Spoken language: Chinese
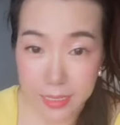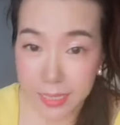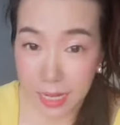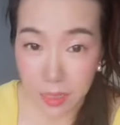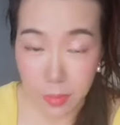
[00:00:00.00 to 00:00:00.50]
在
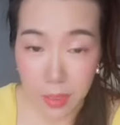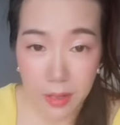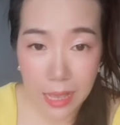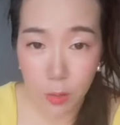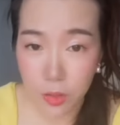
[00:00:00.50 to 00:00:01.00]
家里面
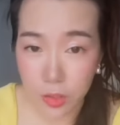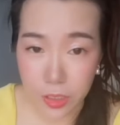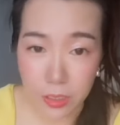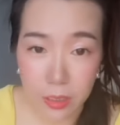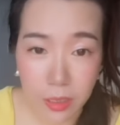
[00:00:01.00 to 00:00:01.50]
拉过
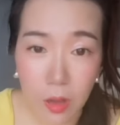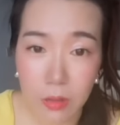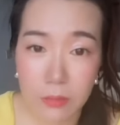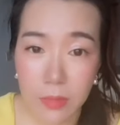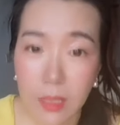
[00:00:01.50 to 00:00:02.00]
屎和尿，
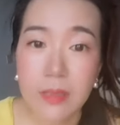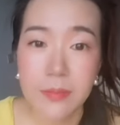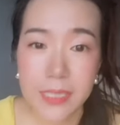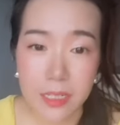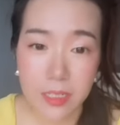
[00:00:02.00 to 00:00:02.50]

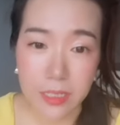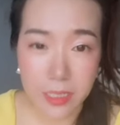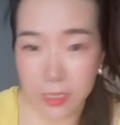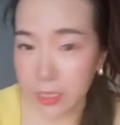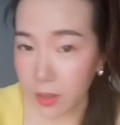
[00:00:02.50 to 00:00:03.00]
在这里
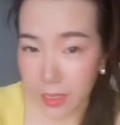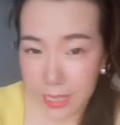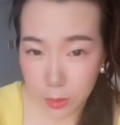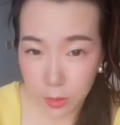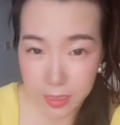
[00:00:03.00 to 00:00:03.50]
真的要给
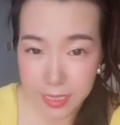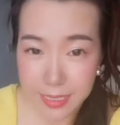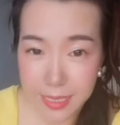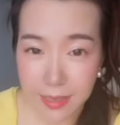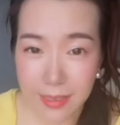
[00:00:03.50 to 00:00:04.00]
大壮点
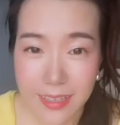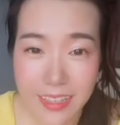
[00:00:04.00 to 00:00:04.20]
赞，